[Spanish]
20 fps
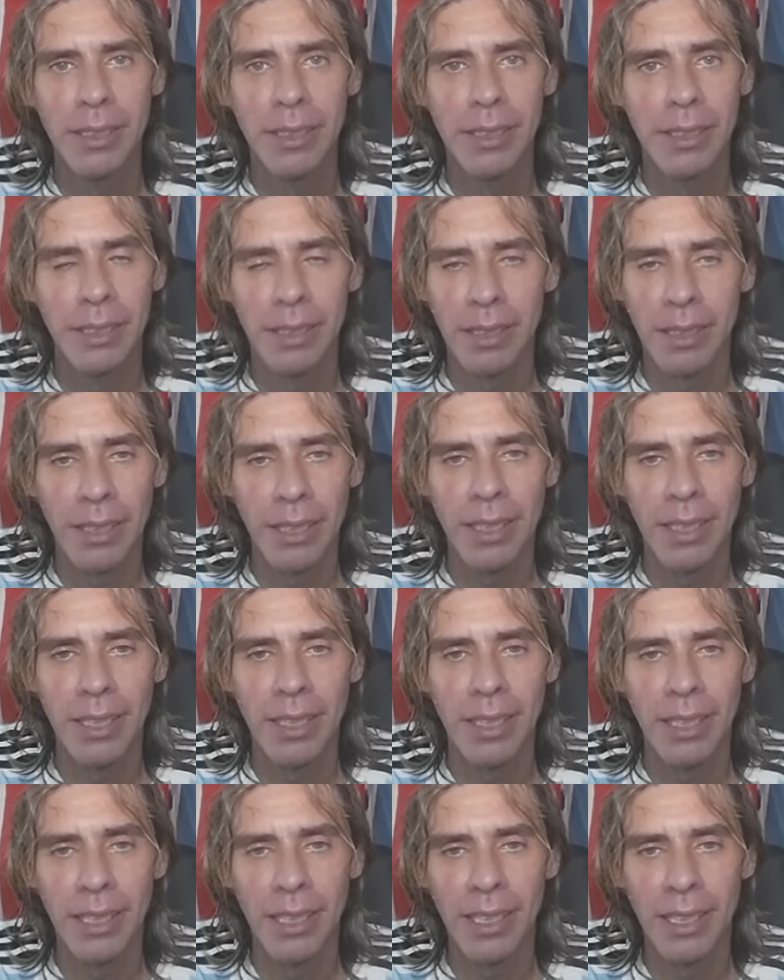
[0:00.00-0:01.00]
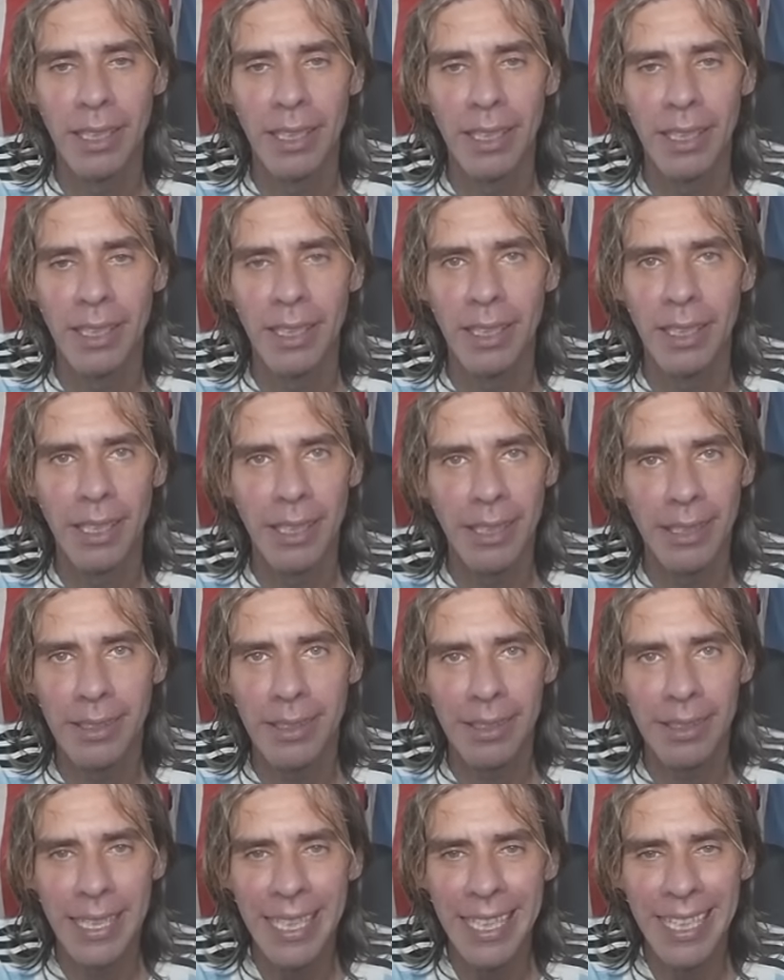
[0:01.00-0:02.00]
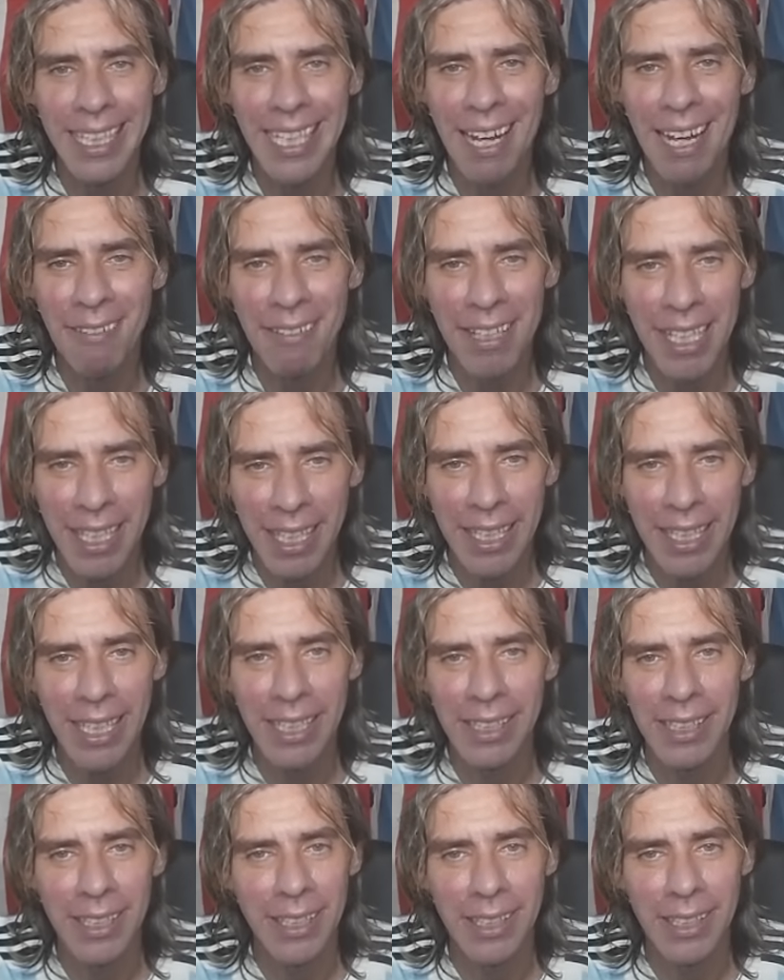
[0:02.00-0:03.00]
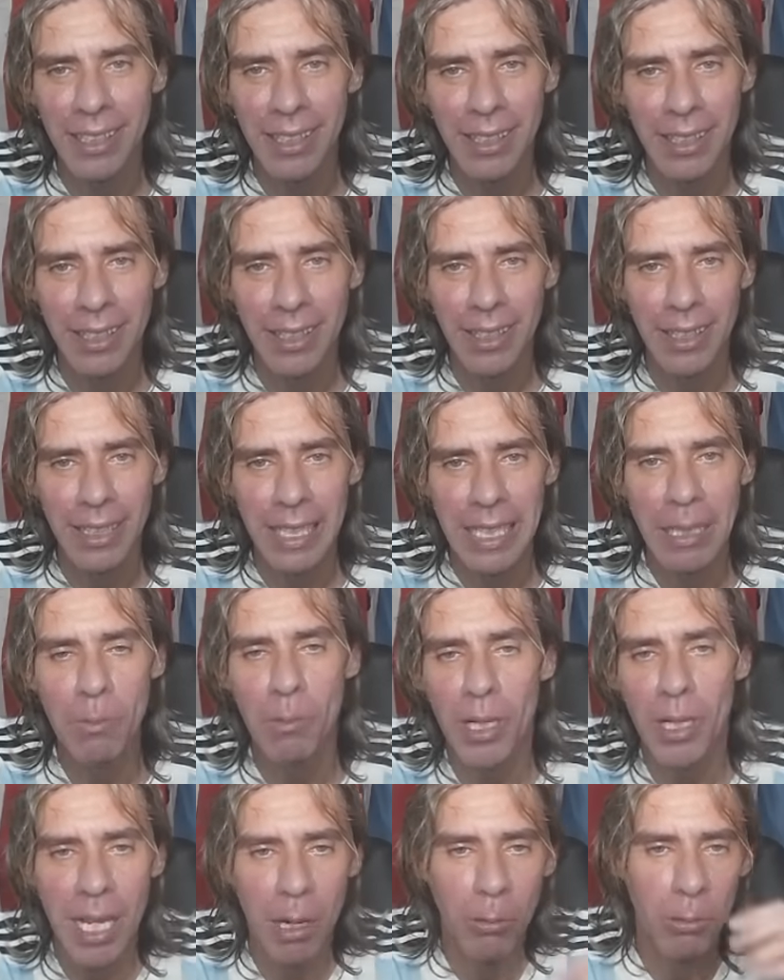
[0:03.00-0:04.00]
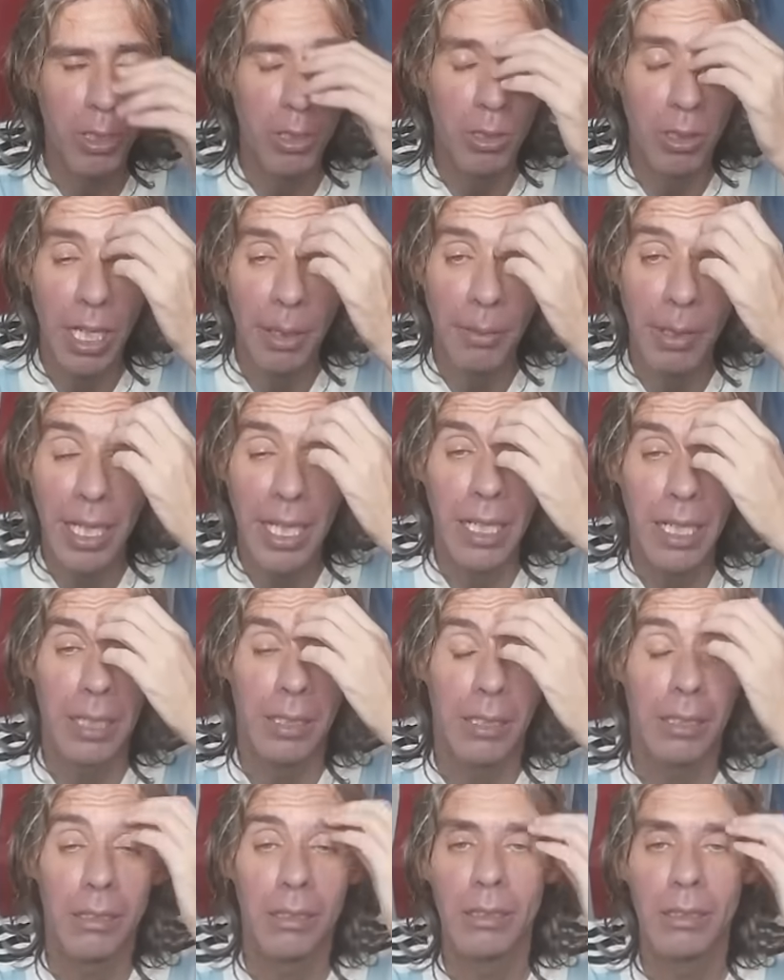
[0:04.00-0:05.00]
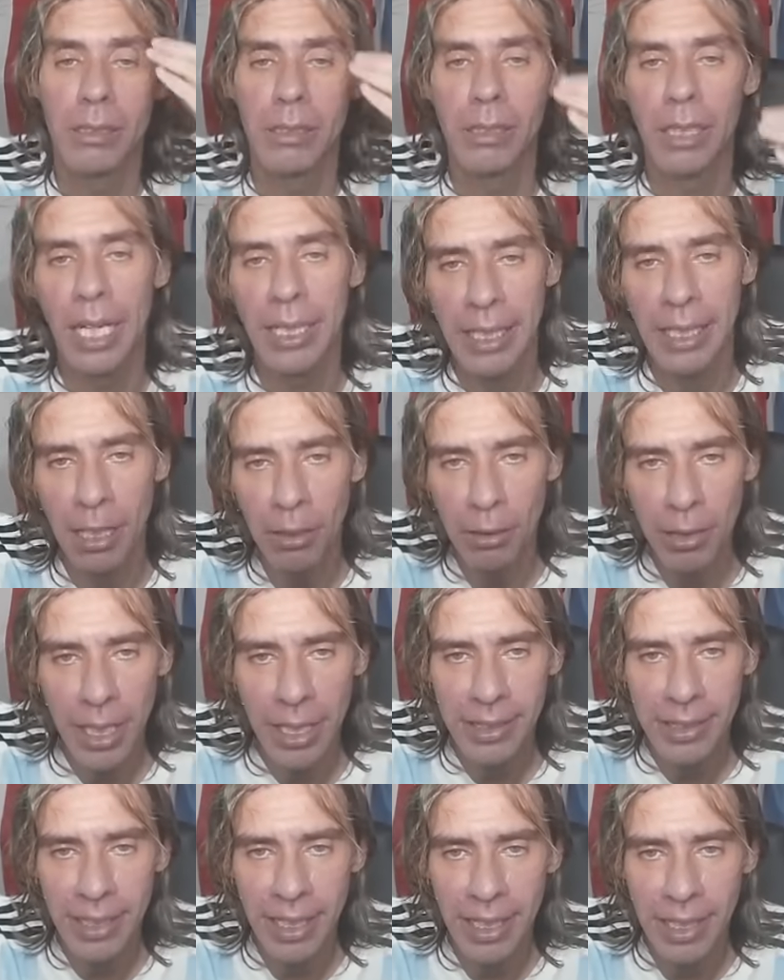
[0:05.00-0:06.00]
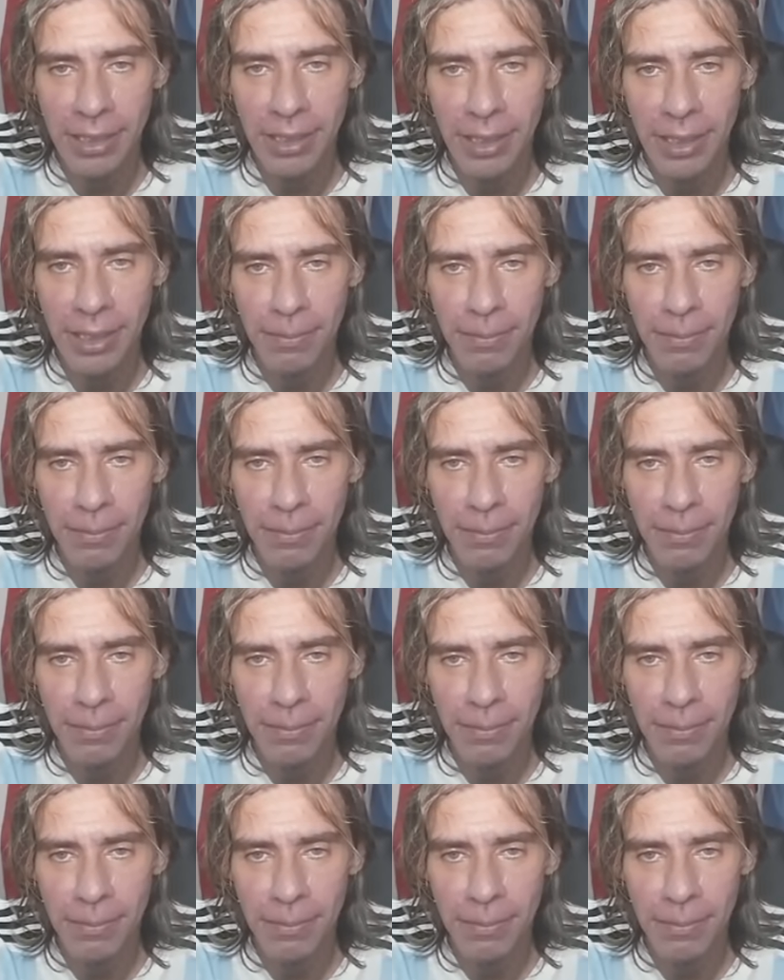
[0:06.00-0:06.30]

Eh, es, qué rabia que da, qué buen audio, la verdad. Hasta ahora excelente